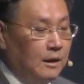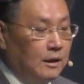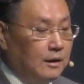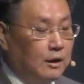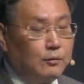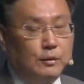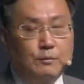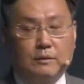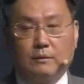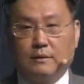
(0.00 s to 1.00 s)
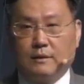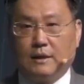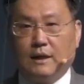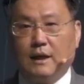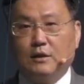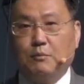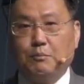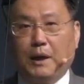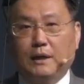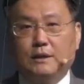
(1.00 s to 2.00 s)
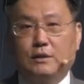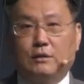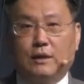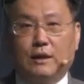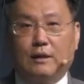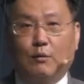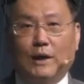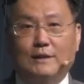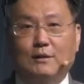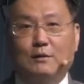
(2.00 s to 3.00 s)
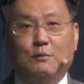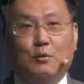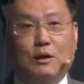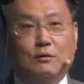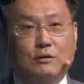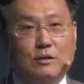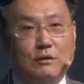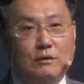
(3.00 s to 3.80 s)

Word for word: 여러분, 세상에서 패션의 완성을 뭐라 그러죠?